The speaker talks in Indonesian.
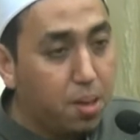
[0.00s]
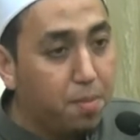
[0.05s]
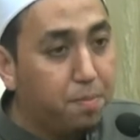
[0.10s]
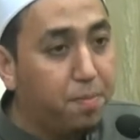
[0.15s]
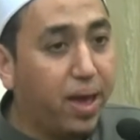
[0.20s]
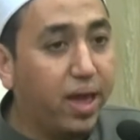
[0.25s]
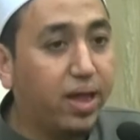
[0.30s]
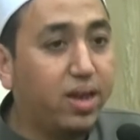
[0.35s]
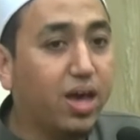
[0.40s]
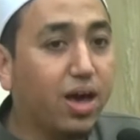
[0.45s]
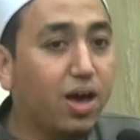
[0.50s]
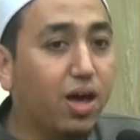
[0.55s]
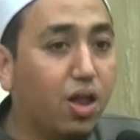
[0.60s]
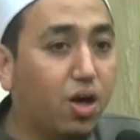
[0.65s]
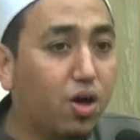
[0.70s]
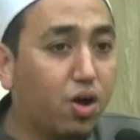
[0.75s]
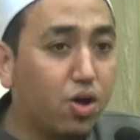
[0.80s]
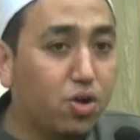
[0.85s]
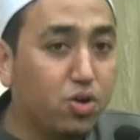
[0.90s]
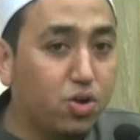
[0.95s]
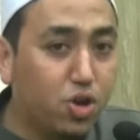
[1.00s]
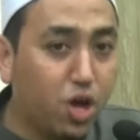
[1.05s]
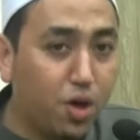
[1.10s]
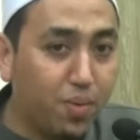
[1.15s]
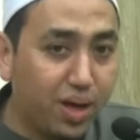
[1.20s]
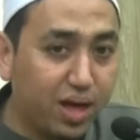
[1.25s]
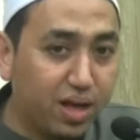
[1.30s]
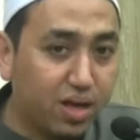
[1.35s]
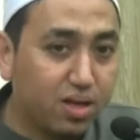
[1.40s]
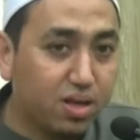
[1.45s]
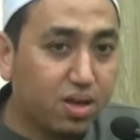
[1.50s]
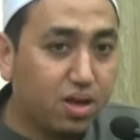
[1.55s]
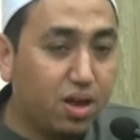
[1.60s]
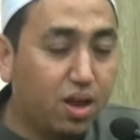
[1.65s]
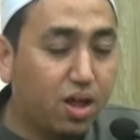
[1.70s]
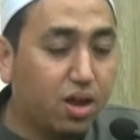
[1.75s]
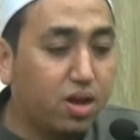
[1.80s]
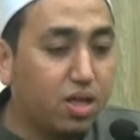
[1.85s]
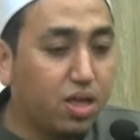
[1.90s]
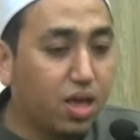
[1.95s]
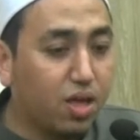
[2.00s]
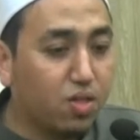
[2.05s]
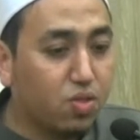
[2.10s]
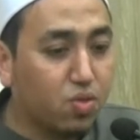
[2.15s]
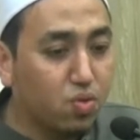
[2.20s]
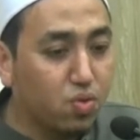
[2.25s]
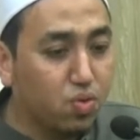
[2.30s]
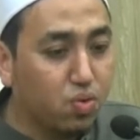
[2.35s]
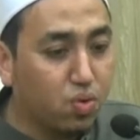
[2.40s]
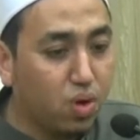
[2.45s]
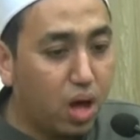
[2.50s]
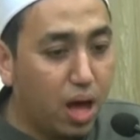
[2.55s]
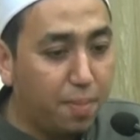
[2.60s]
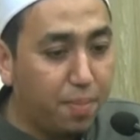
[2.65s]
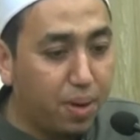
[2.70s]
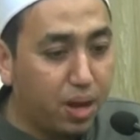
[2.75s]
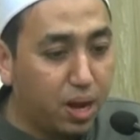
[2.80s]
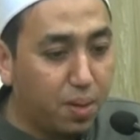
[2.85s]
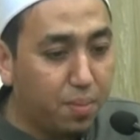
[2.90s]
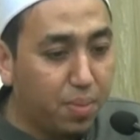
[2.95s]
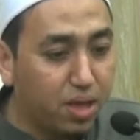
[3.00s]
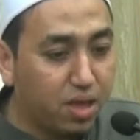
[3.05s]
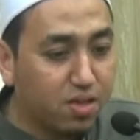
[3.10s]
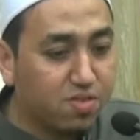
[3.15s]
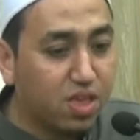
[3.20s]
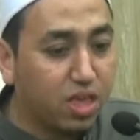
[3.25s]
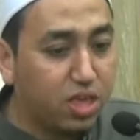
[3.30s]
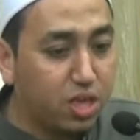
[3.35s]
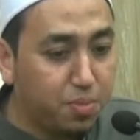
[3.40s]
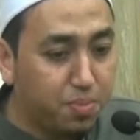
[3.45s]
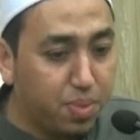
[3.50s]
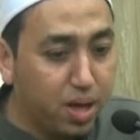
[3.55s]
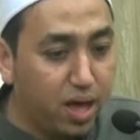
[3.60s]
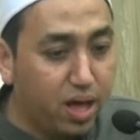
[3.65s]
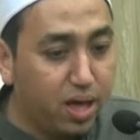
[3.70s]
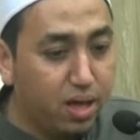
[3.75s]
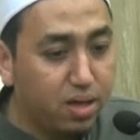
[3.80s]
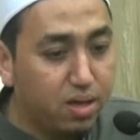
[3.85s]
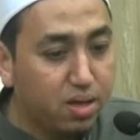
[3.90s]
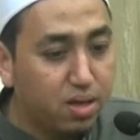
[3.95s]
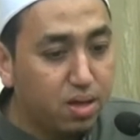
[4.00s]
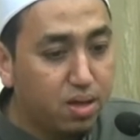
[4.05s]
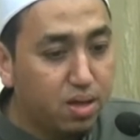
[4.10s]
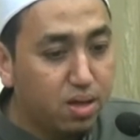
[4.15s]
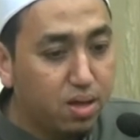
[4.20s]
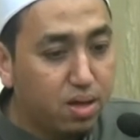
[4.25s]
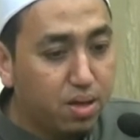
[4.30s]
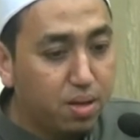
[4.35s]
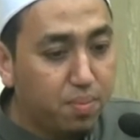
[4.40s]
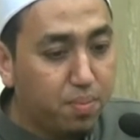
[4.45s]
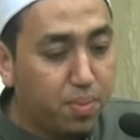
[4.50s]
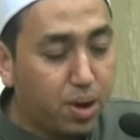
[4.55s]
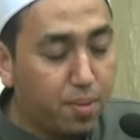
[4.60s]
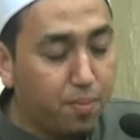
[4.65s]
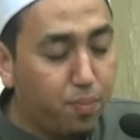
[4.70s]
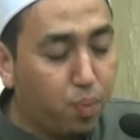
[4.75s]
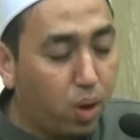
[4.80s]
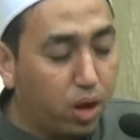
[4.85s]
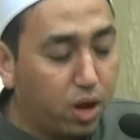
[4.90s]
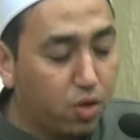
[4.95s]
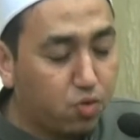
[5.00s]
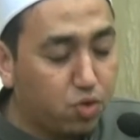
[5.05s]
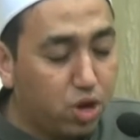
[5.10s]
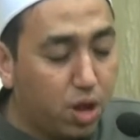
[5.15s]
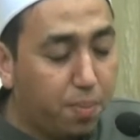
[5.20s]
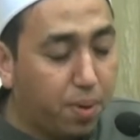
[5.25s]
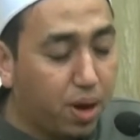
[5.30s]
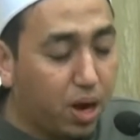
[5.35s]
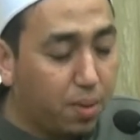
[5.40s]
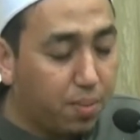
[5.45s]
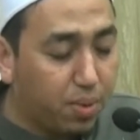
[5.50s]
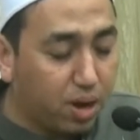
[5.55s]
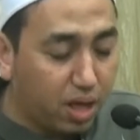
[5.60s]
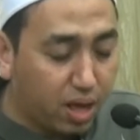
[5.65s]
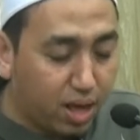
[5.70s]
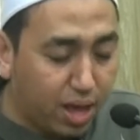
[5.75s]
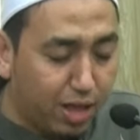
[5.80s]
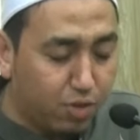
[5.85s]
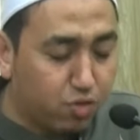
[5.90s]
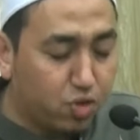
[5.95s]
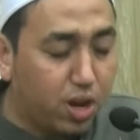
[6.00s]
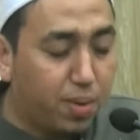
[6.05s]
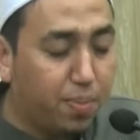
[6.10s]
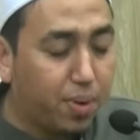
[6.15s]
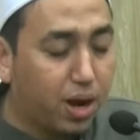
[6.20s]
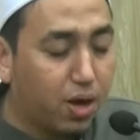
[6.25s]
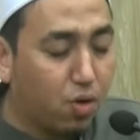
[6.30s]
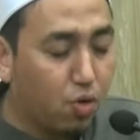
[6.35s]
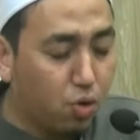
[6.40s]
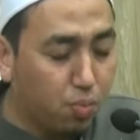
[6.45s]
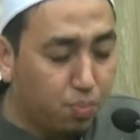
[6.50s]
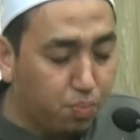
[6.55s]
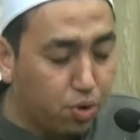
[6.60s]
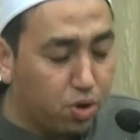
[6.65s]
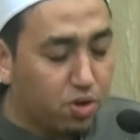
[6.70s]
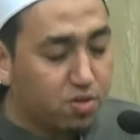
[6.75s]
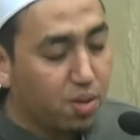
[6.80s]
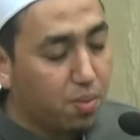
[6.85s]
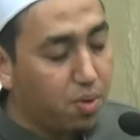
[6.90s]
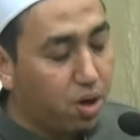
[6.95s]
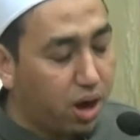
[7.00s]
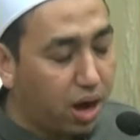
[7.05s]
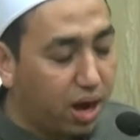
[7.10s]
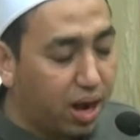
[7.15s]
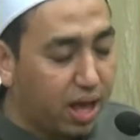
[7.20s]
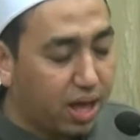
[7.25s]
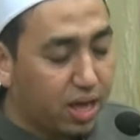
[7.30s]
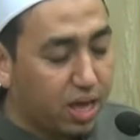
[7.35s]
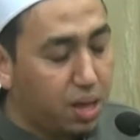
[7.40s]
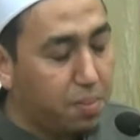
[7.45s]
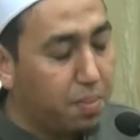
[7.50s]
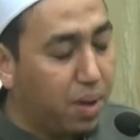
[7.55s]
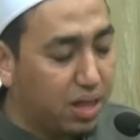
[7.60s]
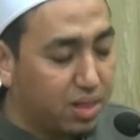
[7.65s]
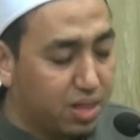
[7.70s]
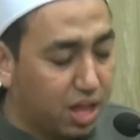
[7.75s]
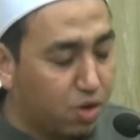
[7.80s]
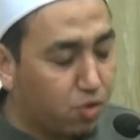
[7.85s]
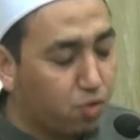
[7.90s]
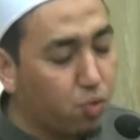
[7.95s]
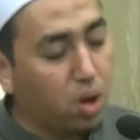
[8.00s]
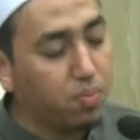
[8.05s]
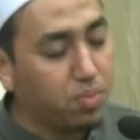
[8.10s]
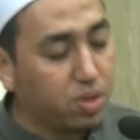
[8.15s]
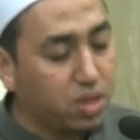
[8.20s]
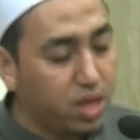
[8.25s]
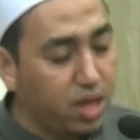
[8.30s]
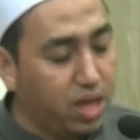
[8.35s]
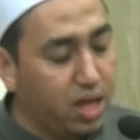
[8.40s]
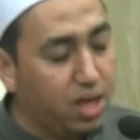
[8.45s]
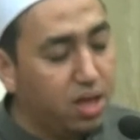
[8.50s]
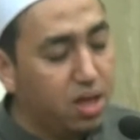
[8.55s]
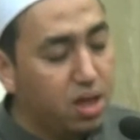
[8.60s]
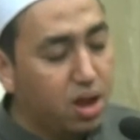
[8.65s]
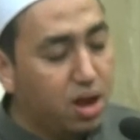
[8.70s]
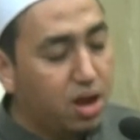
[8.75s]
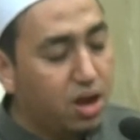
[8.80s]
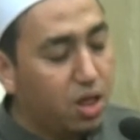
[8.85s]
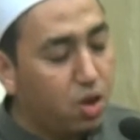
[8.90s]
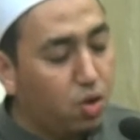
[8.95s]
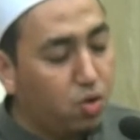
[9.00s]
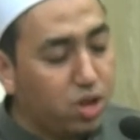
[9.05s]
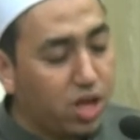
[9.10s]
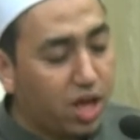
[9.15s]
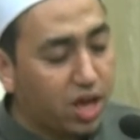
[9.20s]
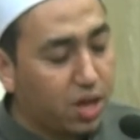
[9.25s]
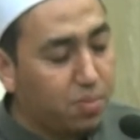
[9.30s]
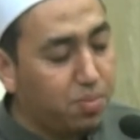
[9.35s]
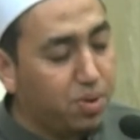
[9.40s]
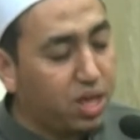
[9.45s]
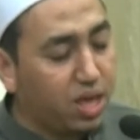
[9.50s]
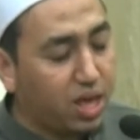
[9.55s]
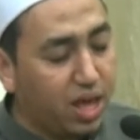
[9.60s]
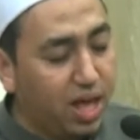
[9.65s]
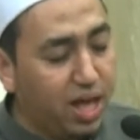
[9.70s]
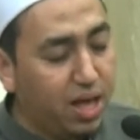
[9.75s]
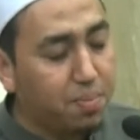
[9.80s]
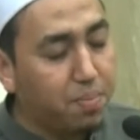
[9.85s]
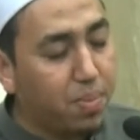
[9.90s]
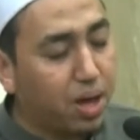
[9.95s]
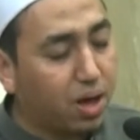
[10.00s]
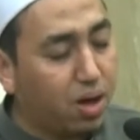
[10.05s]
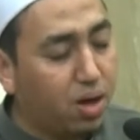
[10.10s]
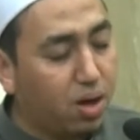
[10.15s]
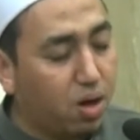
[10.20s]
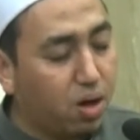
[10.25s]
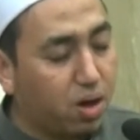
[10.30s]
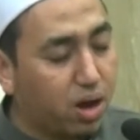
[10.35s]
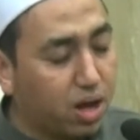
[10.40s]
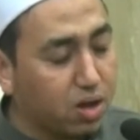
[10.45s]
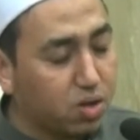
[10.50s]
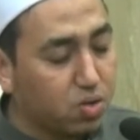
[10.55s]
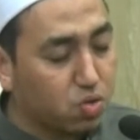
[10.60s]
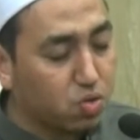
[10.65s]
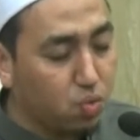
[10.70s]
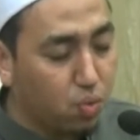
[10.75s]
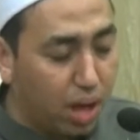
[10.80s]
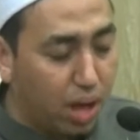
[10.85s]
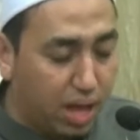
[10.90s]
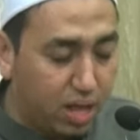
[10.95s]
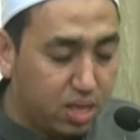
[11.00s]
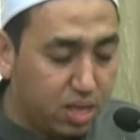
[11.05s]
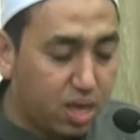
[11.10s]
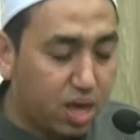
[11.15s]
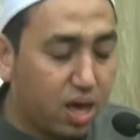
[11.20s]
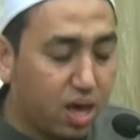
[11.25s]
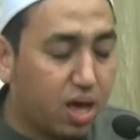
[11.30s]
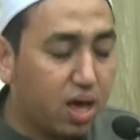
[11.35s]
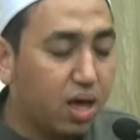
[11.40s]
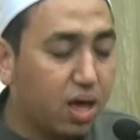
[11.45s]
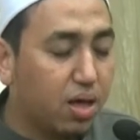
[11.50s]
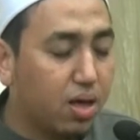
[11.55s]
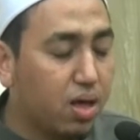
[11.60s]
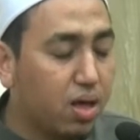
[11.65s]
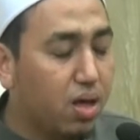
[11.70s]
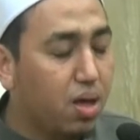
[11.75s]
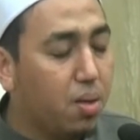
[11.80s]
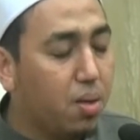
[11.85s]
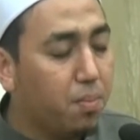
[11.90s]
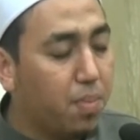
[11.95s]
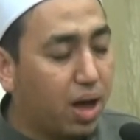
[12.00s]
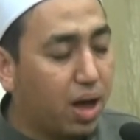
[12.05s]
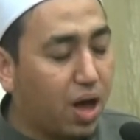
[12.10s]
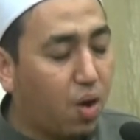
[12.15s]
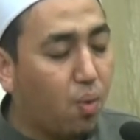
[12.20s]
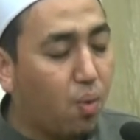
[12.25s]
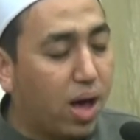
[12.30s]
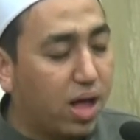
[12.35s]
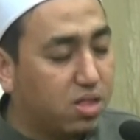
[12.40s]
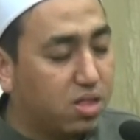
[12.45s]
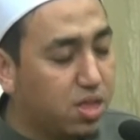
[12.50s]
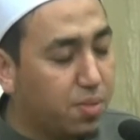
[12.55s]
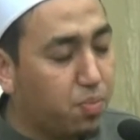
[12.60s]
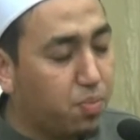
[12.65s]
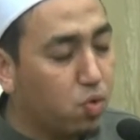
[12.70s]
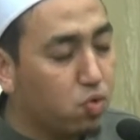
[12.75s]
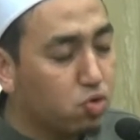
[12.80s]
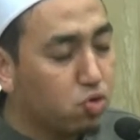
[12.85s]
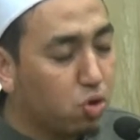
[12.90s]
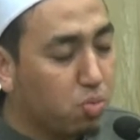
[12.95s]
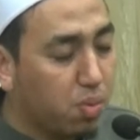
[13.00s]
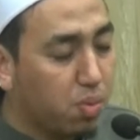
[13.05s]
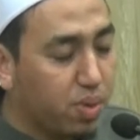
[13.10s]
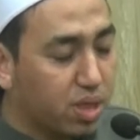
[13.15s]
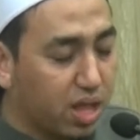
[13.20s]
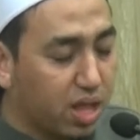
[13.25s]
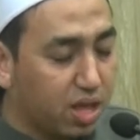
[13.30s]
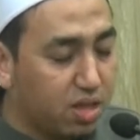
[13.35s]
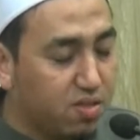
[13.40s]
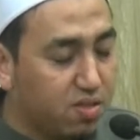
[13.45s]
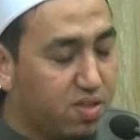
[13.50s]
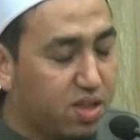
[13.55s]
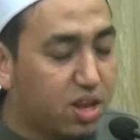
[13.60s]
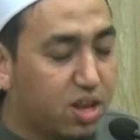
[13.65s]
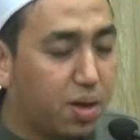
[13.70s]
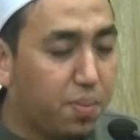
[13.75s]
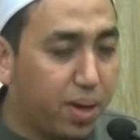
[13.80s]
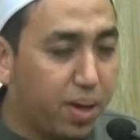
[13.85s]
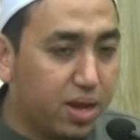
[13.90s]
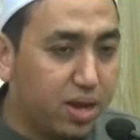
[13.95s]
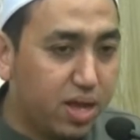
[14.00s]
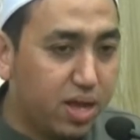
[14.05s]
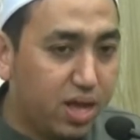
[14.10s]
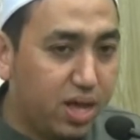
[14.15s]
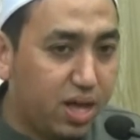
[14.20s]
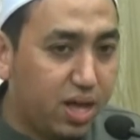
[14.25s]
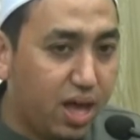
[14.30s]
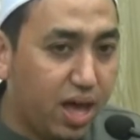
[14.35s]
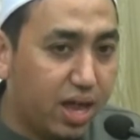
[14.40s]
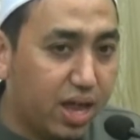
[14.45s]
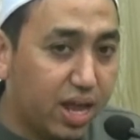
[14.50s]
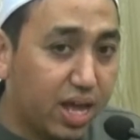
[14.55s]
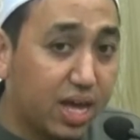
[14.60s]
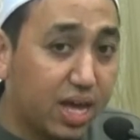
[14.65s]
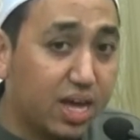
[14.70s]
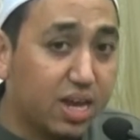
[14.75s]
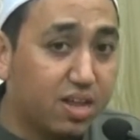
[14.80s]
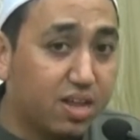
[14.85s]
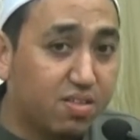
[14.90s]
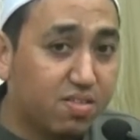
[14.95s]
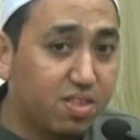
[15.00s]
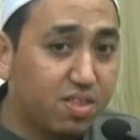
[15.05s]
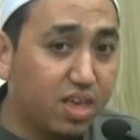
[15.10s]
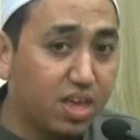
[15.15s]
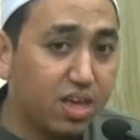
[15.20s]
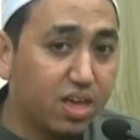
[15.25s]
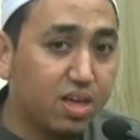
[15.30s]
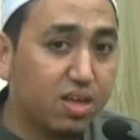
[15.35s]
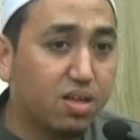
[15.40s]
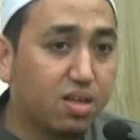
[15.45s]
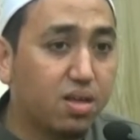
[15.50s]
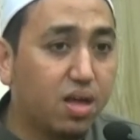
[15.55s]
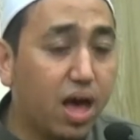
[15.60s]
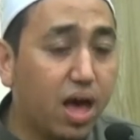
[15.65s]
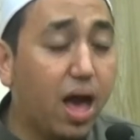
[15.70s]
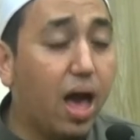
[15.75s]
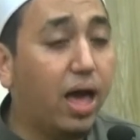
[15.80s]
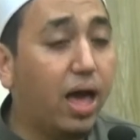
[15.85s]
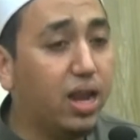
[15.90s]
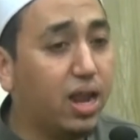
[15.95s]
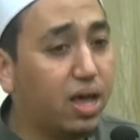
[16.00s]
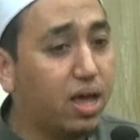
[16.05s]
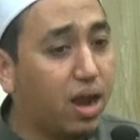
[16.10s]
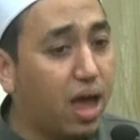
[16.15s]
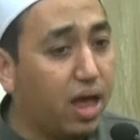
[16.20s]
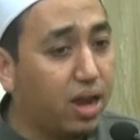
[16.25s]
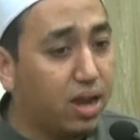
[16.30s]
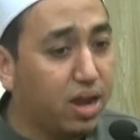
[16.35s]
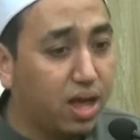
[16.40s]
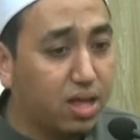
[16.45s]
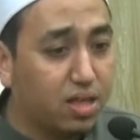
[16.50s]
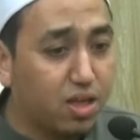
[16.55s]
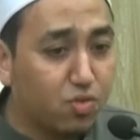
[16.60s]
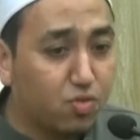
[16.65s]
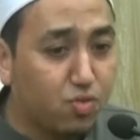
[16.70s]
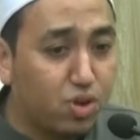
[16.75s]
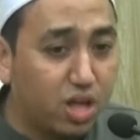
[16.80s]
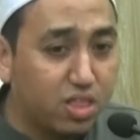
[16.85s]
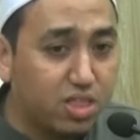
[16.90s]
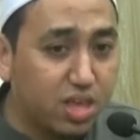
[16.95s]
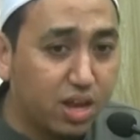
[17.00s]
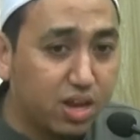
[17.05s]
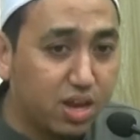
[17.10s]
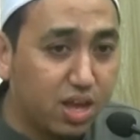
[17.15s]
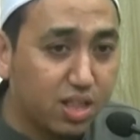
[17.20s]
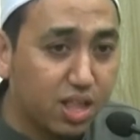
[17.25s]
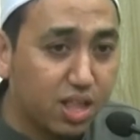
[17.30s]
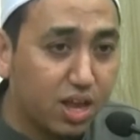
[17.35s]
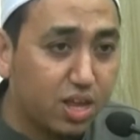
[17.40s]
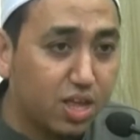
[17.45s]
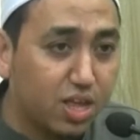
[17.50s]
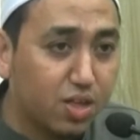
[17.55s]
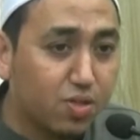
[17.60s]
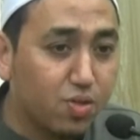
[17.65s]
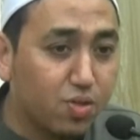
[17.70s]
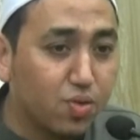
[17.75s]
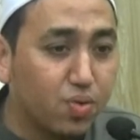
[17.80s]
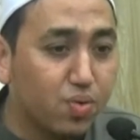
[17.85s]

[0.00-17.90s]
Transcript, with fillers: Beda kalau rondo, Pak. Kalau dia itu apa namanya sejiba, perempuan yang sudah pernah menikah, sudah pernah kumpul sama orang laki, mantan suaminya, lalu dia akan menikah, maka orang tuanya maka wajib untuk meminta izin kepada anak gadisnya. anak-anak ah, yang sudah janda tadi itu.